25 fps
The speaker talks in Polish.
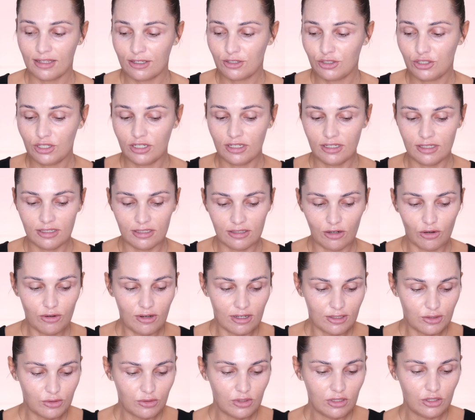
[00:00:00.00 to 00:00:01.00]
Także
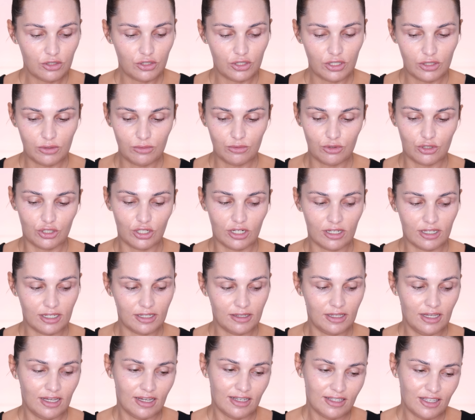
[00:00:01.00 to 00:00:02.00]
okazuje się,
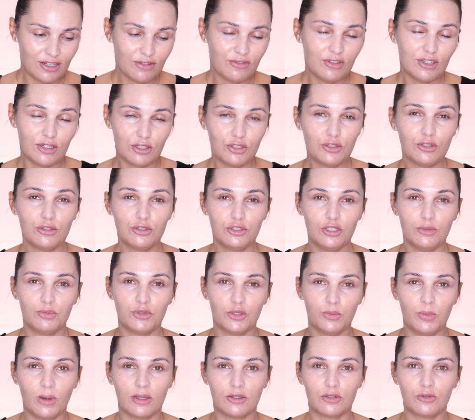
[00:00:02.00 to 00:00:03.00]
że jak w większości
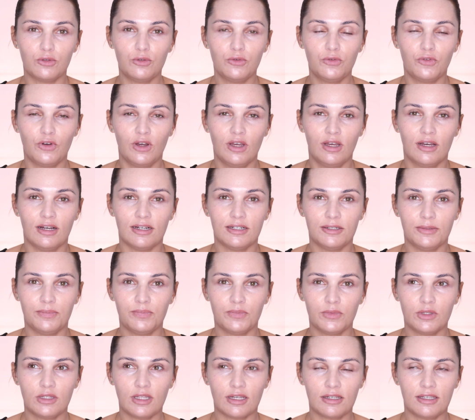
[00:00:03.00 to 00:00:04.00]
przypadków
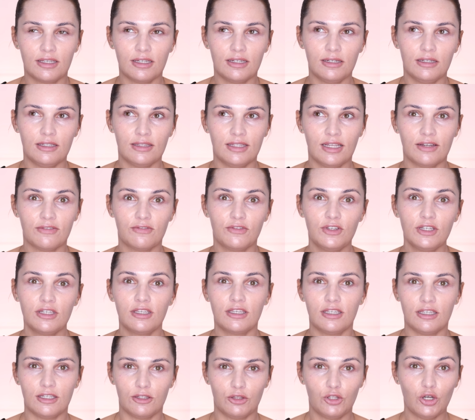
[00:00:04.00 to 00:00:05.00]
takie
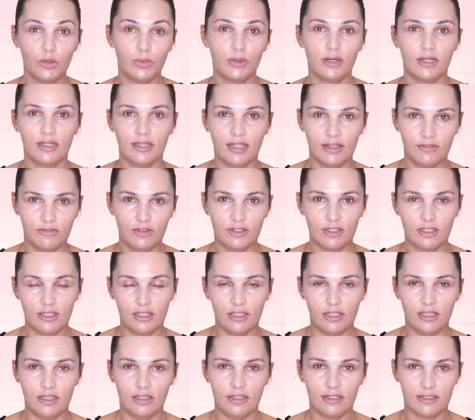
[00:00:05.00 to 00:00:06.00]
nawyki, dobre
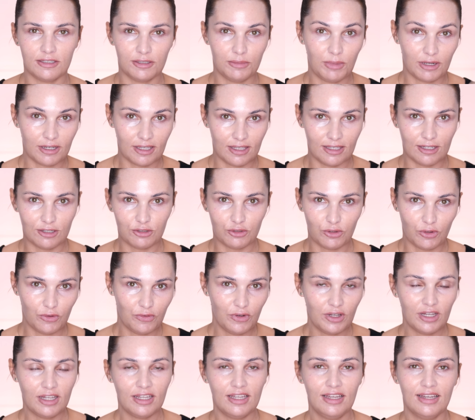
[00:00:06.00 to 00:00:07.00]
nawyki e,
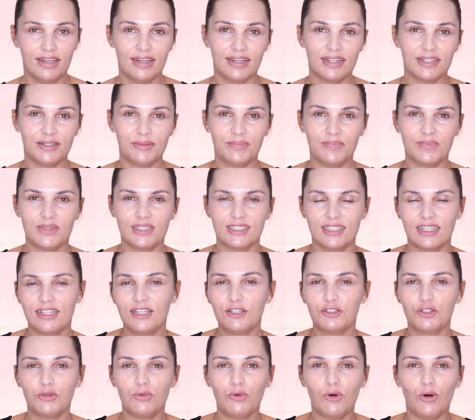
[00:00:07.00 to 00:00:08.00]
makijażowe
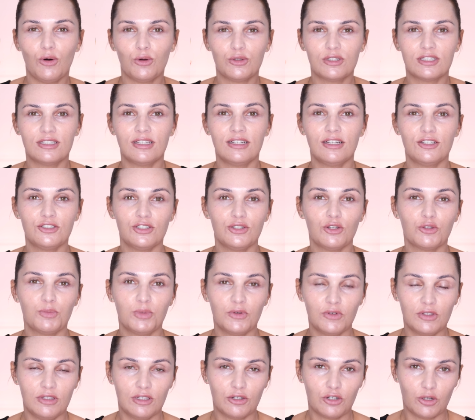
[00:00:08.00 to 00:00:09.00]
zależą od znalezienia
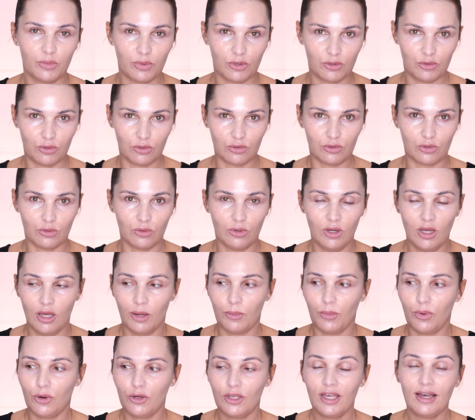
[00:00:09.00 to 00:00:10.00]
odpowiedniego produktu,
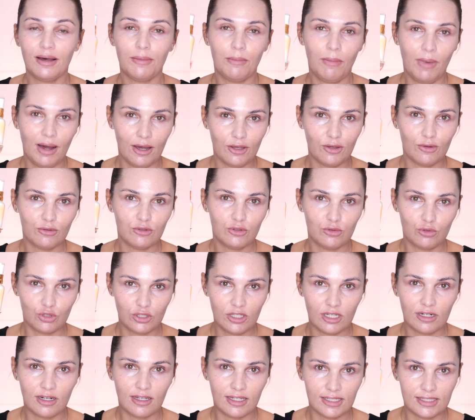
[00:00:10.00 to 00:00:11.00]
bo ja mając już
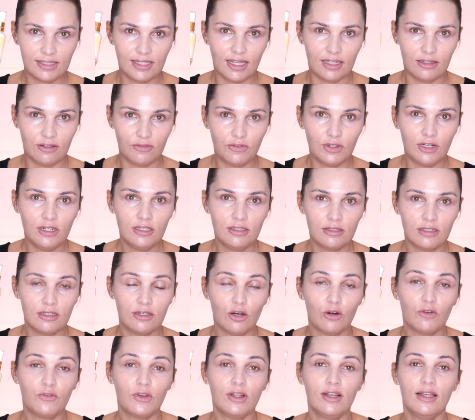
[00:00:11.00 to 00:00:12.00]
teraz ten filtr,
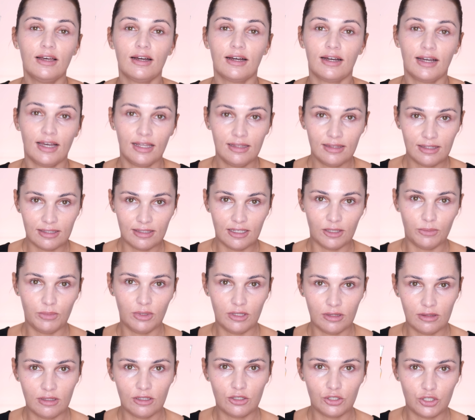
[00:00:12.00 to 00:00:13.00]
o wiele chętniej
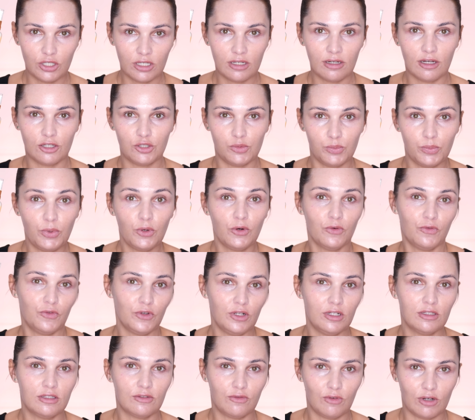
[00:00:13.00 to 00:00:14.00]
będę sięgać po
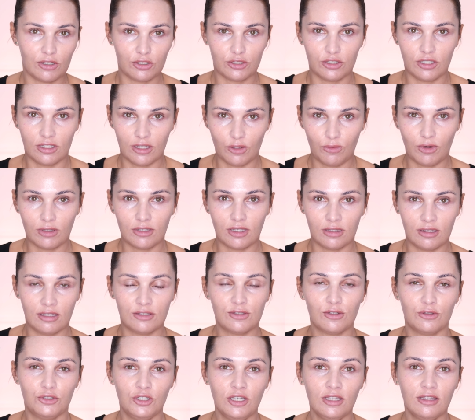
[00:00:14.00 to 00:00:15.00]
filtr właśnie nakładany
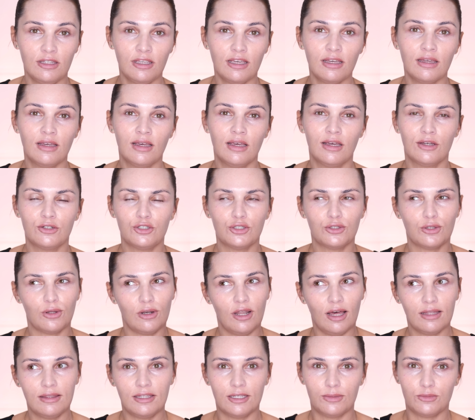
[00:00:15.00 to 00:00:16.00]
codziennie, czy to
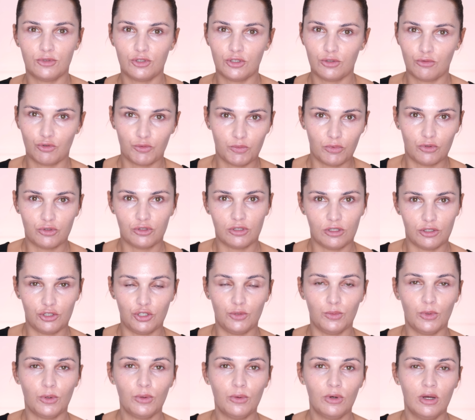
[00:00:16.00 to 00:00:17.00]
latem, czy już później
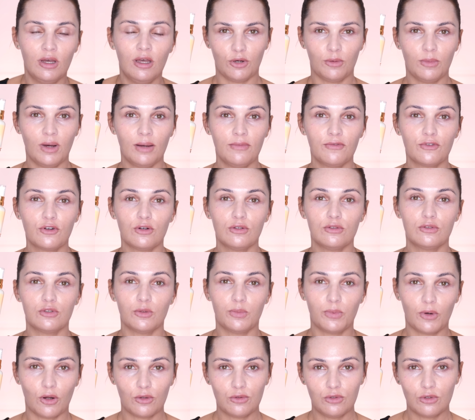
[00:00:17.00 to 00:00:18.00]
zimą, bo mam w
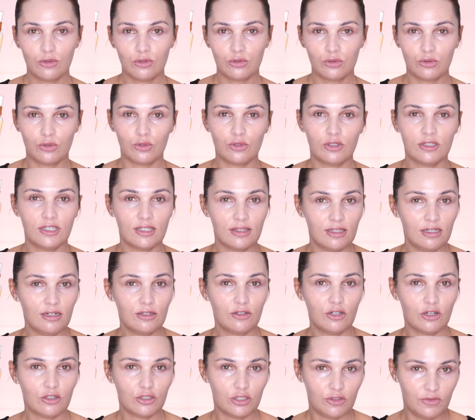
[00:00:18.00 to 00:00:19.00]
końcu produkt, który nie
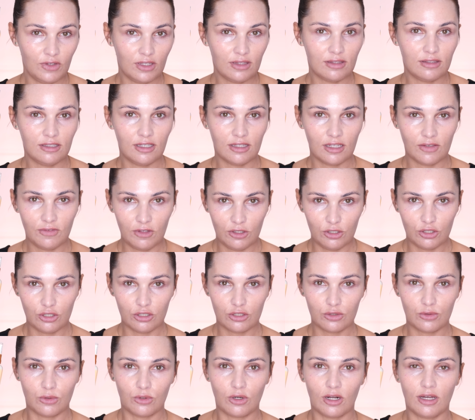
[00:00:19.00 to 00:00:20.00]
tylko świetnie
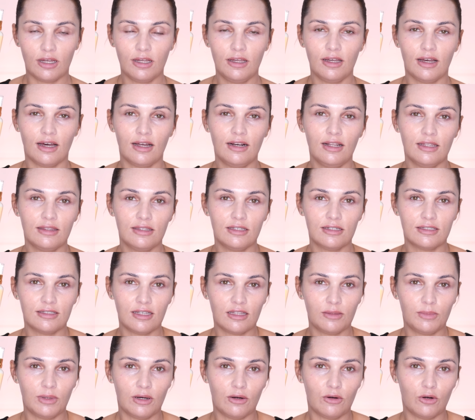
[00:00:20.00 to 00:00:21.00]
nawilży skórę, ale też
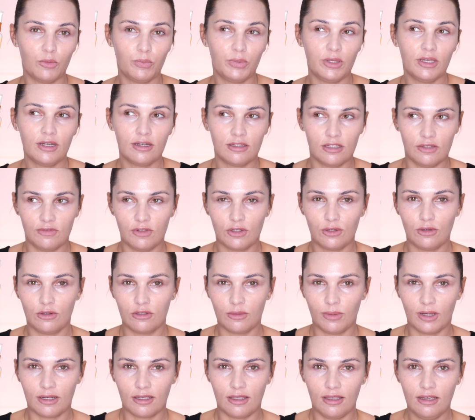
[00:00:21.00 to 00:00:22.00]
zadba o piękny
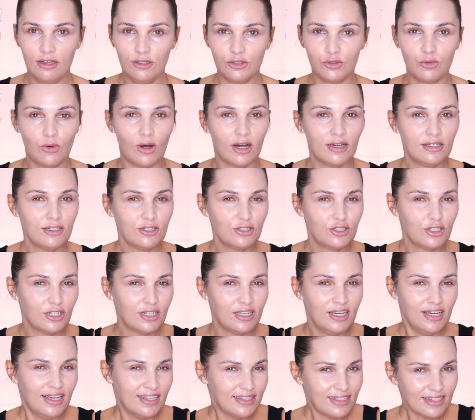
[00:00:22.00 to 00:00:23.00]
wygląd makijażu, a
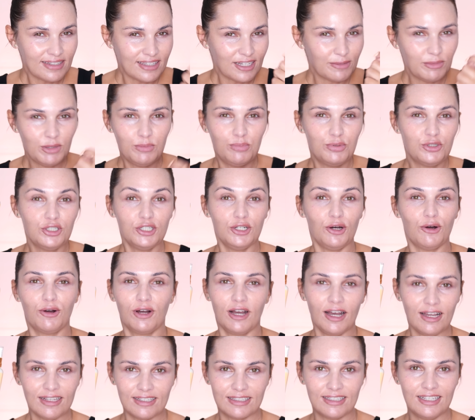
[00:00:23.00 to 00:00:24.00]
jeszcze tak jakby przy
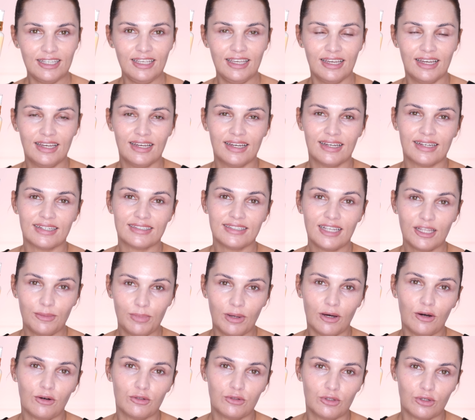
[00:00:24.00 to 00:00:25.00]
okazji
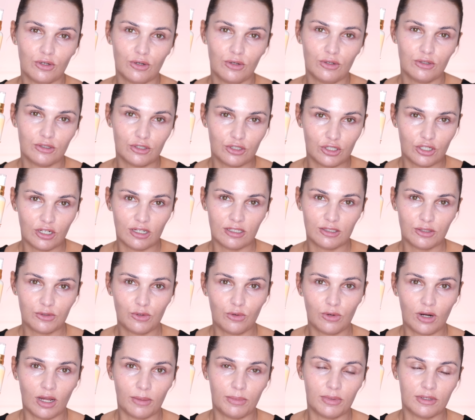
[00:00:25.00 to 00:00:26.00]
zadba o to, że
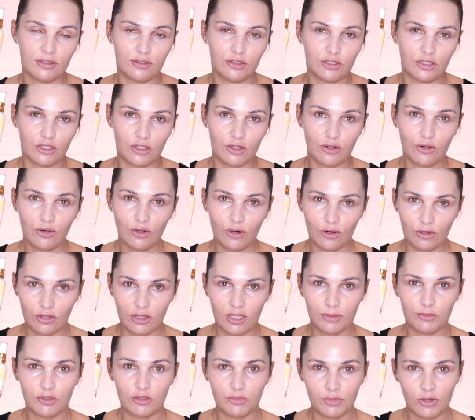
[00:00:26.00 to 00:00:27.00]
skóra będzie
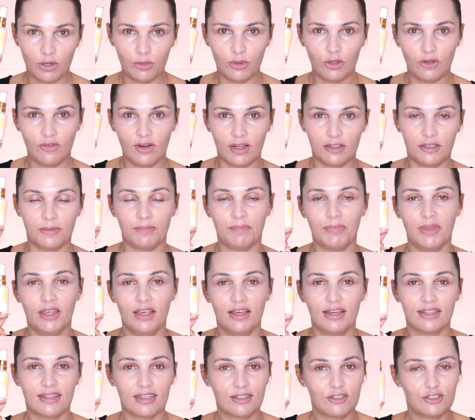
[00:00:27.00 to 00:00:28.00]
ochroniona przed promieniowaniem.
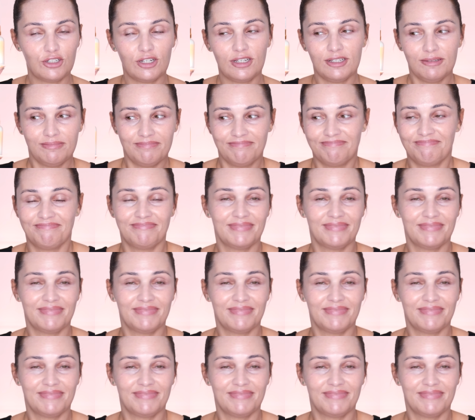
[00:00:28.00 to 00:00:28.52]
Także